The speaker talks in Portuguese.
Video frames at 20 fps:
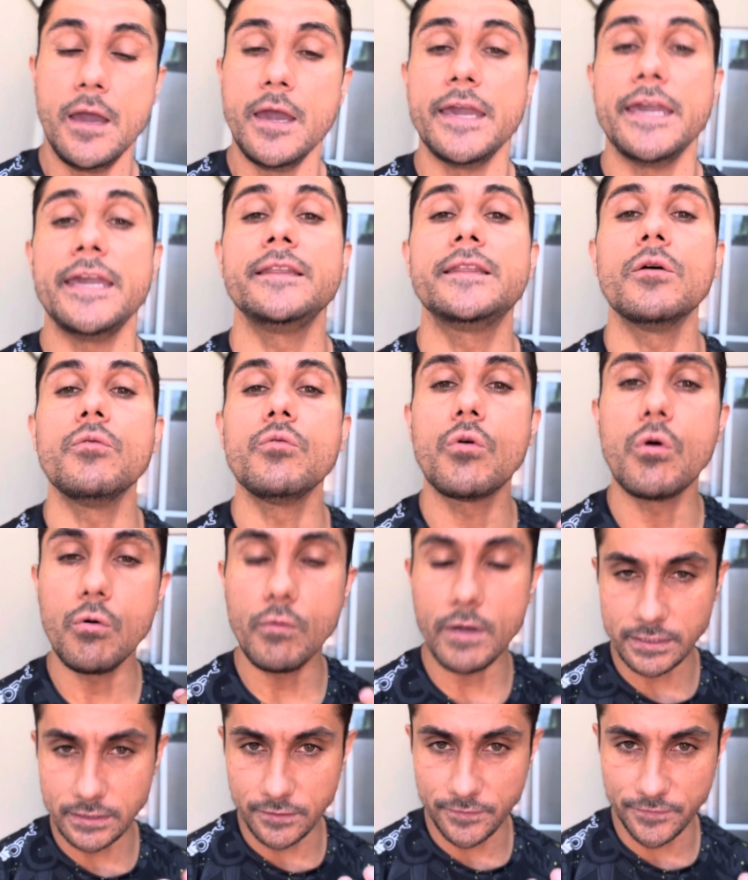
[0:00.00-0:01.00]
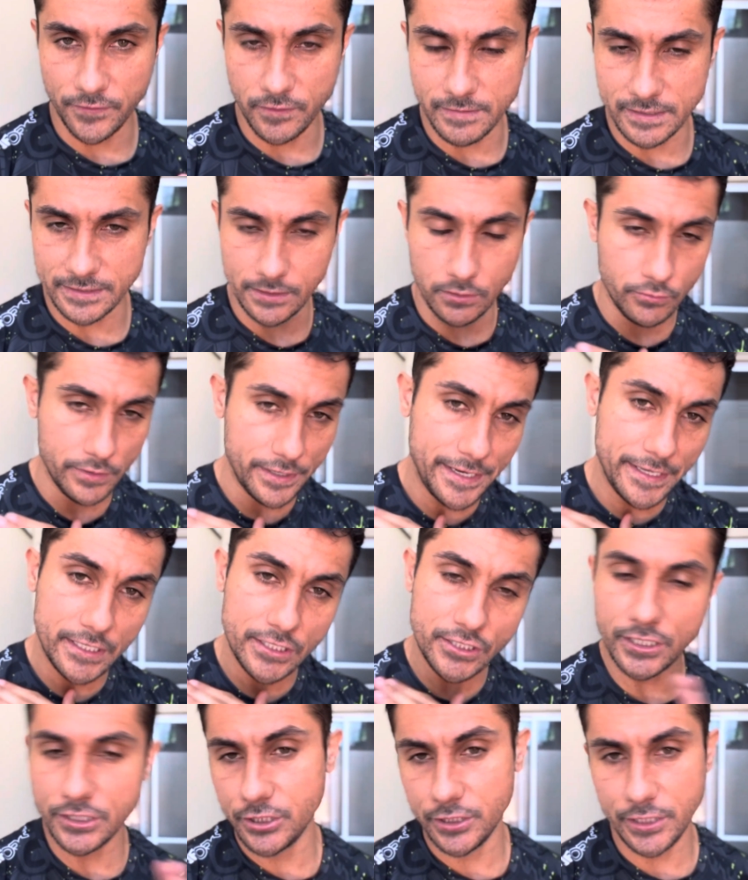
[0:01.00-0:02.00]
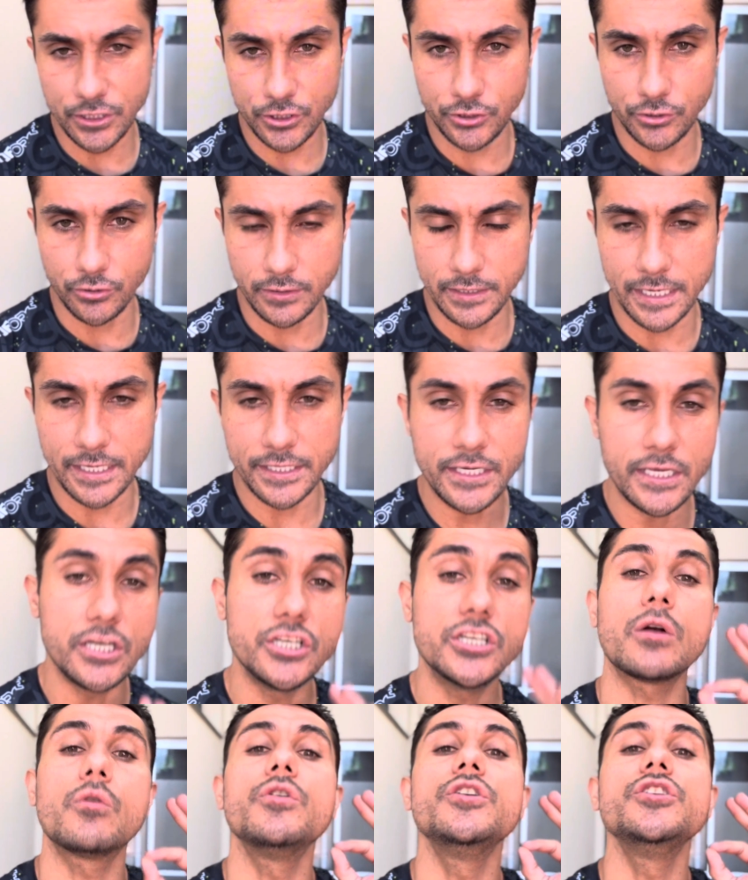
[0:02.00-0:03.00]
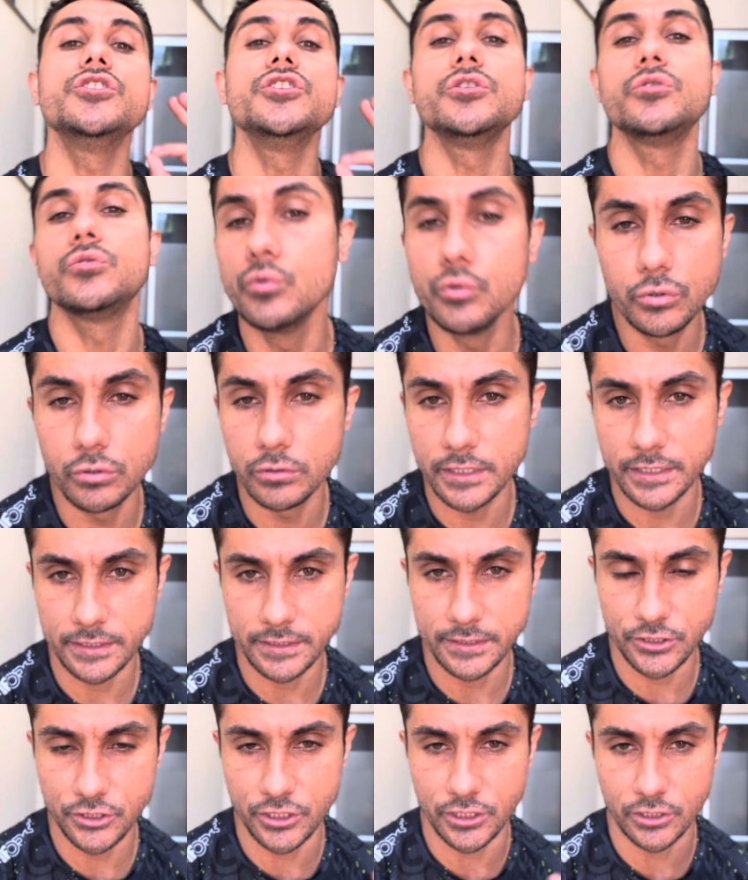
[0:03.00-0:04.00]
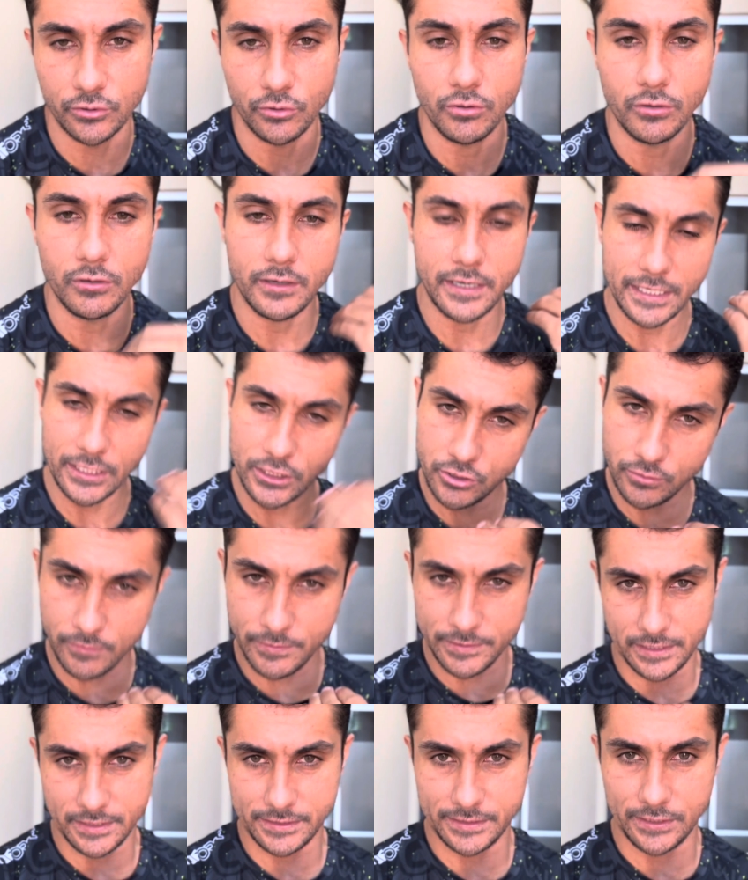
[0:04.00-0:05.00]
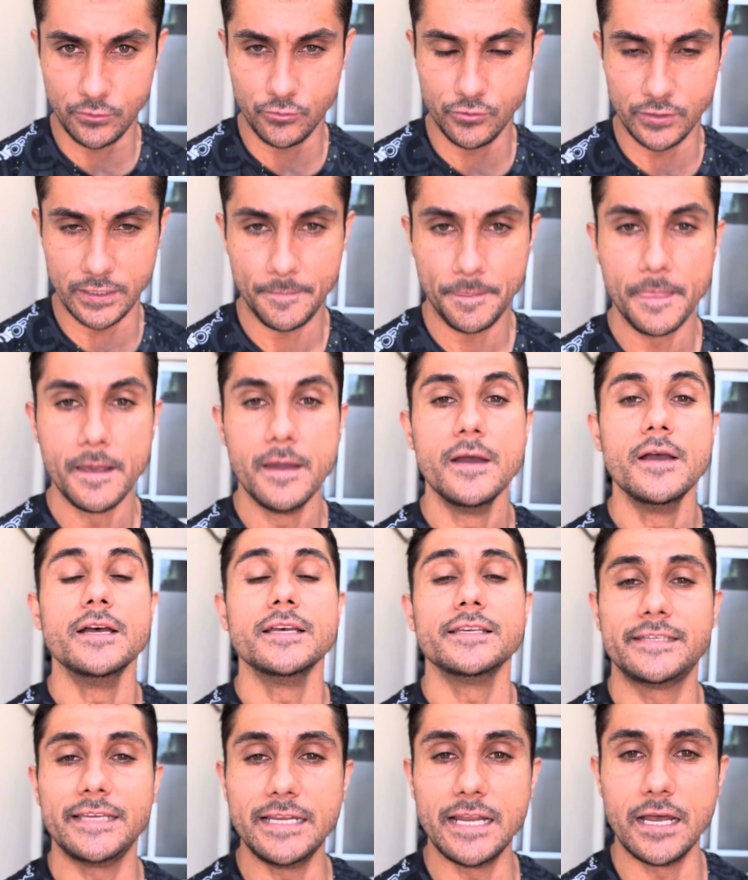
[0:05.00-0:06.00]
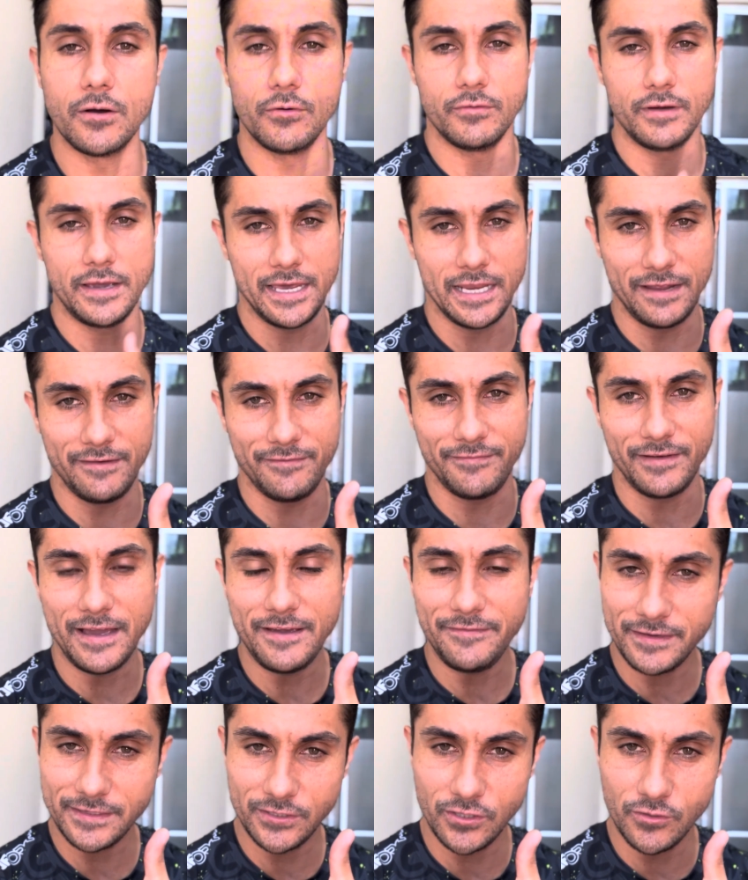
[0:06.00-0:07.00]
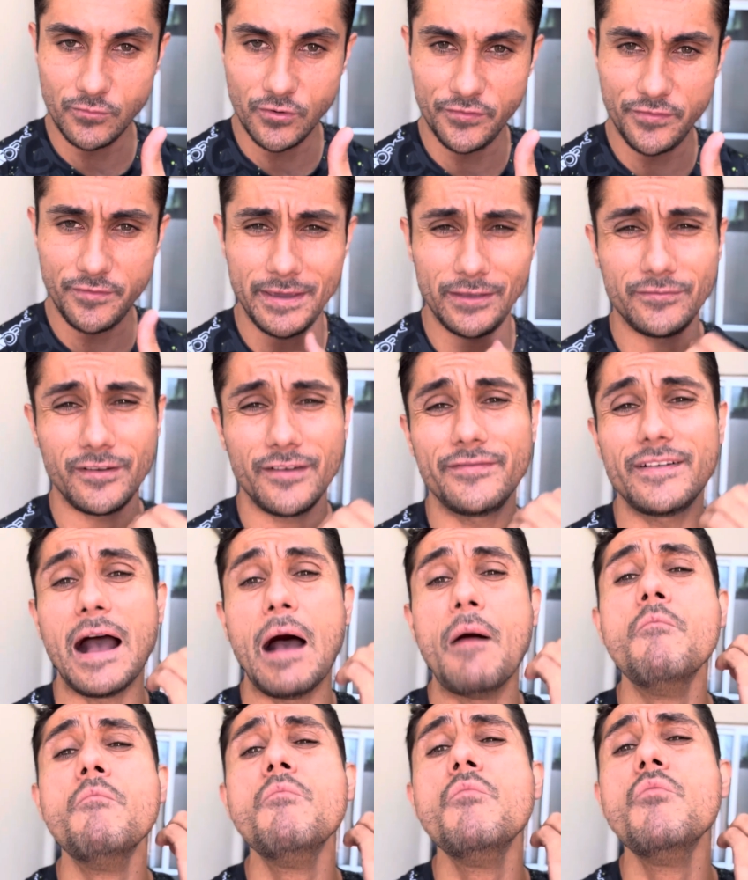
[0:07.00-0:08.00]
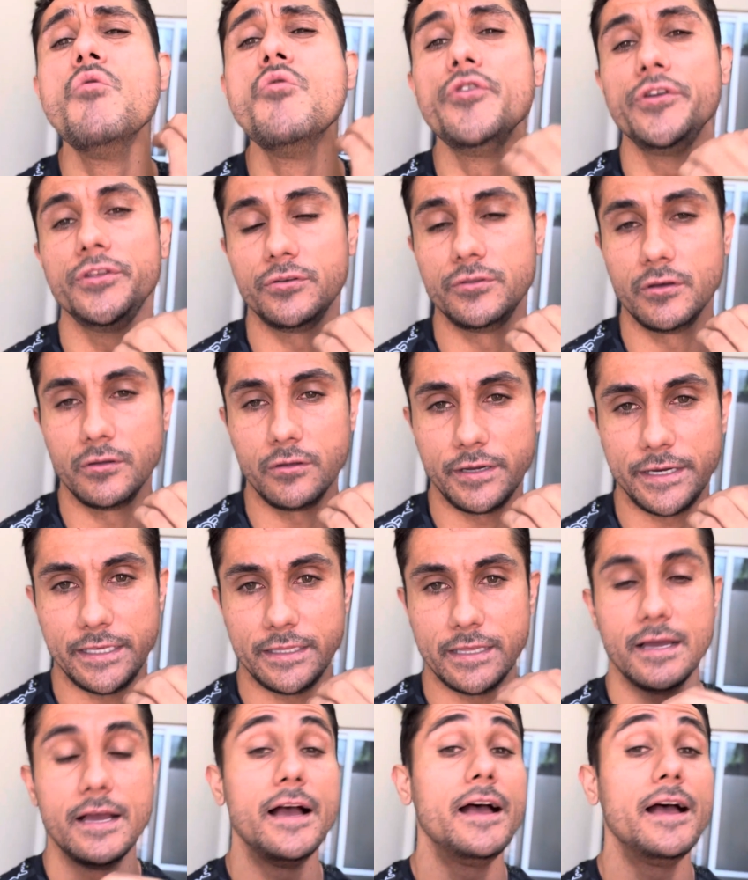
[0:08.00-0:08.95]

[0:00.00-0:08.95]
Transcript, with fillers: Então, com essa informação, ele já direciona e ele já corrige tudo nesse sentido, coloca ela de uma maneira segura. Se não, ela vai fazer um movimento, vai ficar muito dolorida.